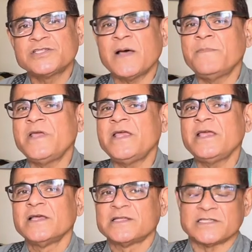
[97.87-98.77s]

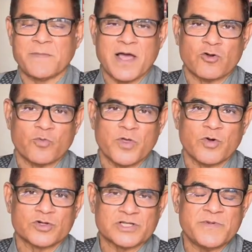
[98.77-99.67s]
सभी ज़बानों में
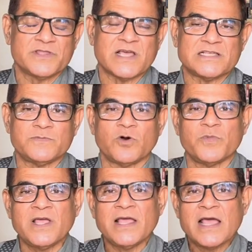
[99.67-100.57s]
और सभी तहजीबों
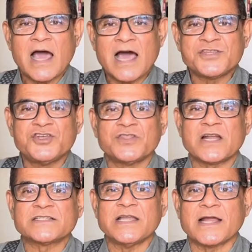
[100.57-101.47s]
में अच्छी
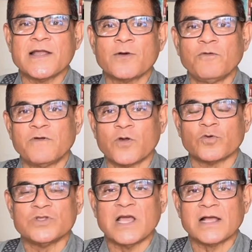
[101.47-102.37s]
तरह से लिखने को
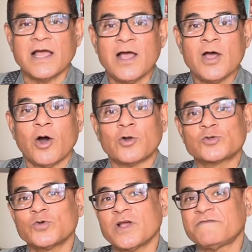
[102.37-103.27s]
फ़रोग दिया गया और
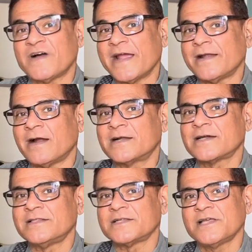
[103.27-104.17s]
उसको एक फ़ाइन आर्ट
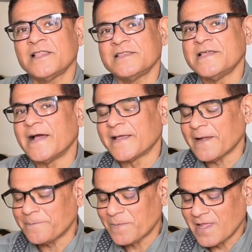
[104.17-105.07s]
का दर्जा दिया
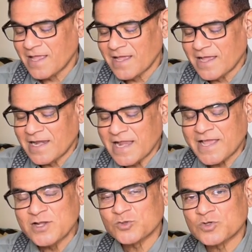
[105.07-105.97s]
गया
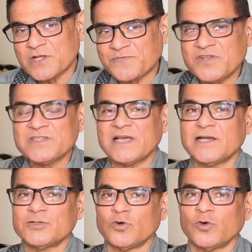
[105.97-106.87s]
लेकिन इसको सबसे
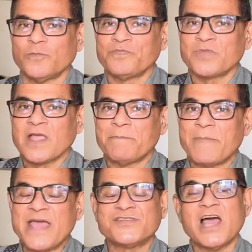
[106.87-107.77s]
ज़्यादा जो
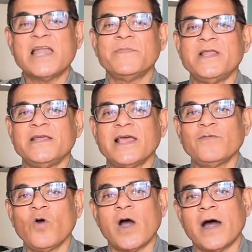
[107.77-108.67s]
पहचान मिली है
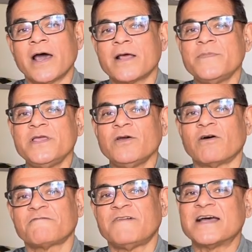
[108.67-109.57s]
वो अरबी
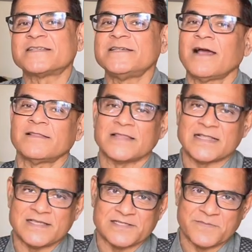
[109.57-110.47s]
और फ़ारसी
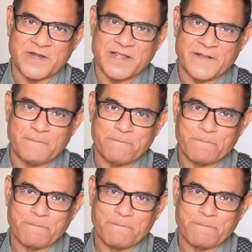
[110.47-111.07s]
खत्ताती से मिली है